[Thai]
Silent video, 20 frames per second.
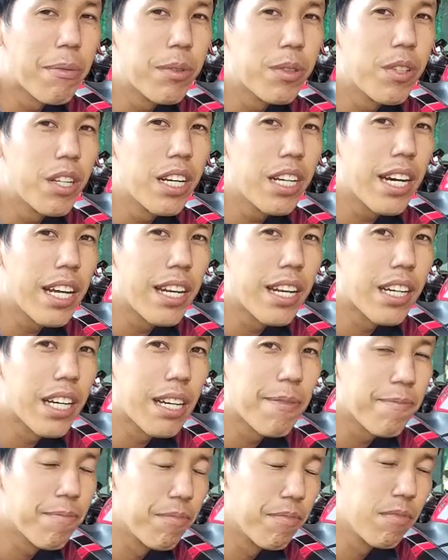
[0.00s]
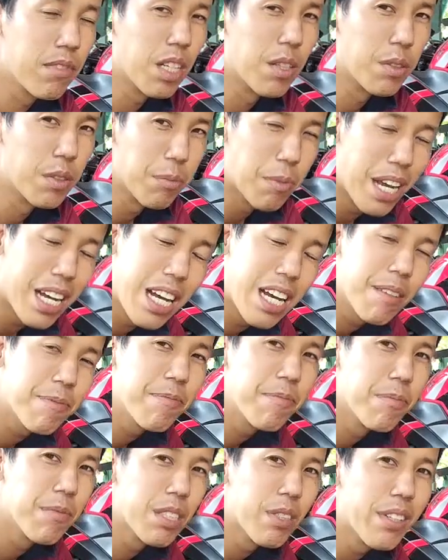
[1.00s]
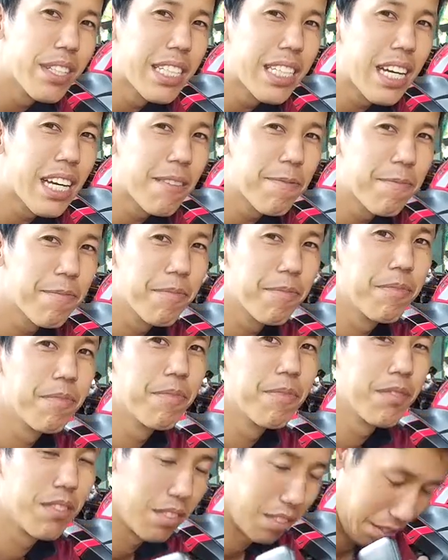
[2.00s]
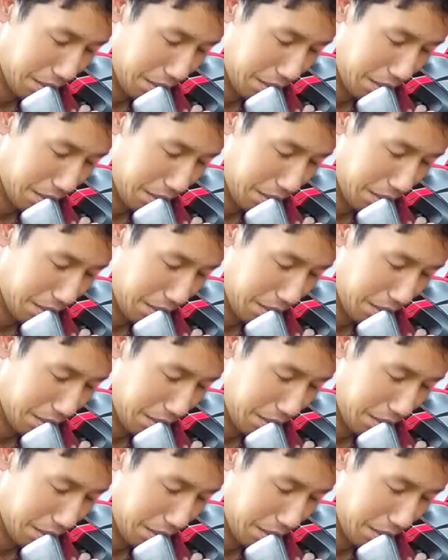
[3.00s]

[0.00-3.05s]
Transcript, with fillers: กันด้วยละกันครับ ขอบคุณมากครับ สวัสดีครับ